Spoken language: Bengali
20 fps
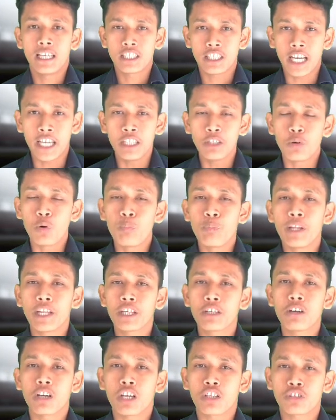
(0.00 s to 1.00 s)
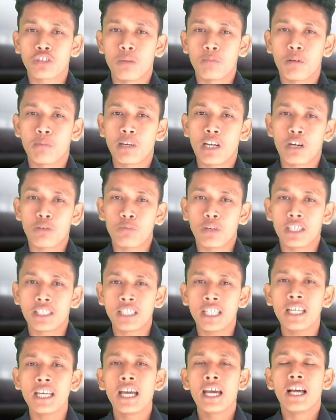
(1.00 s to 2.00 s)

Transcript: তাই ওপেনিং করার সম্ভাবনা রয়েছে